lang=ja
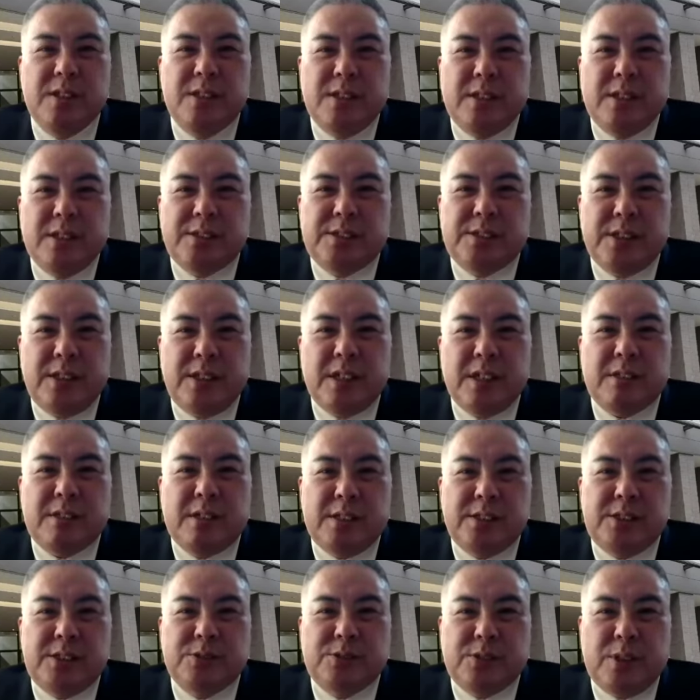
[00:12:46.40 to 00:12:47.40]

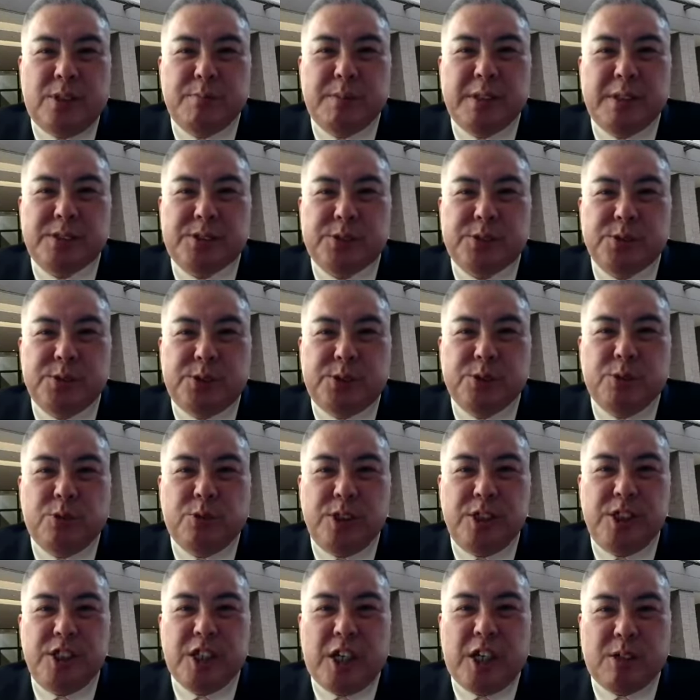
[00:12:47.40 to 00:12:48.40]
1185年、まあ、通称
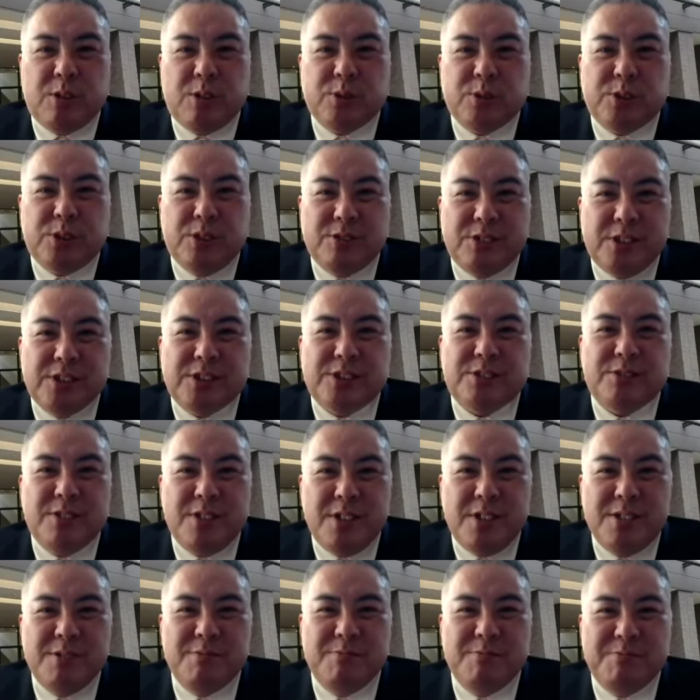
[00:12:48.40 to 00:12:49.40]
いい箱って言うんですけど
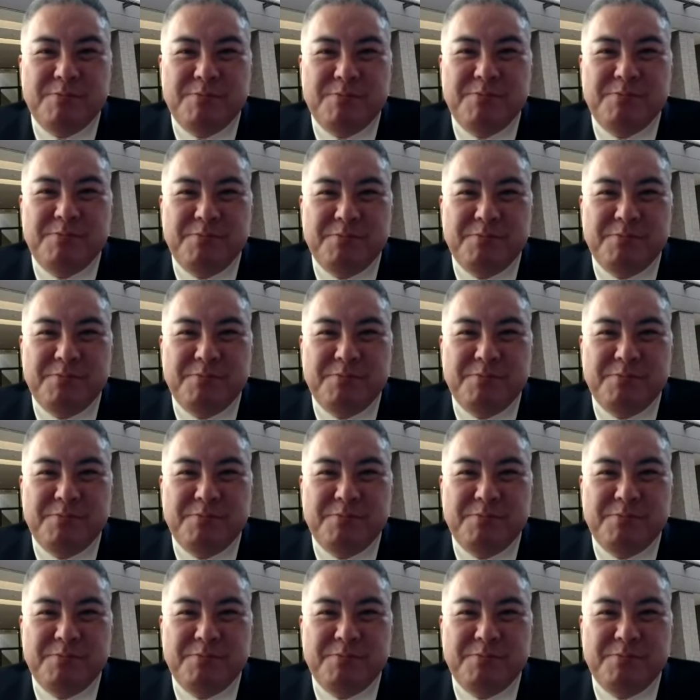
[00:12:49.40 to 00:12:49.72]
ね。ああ、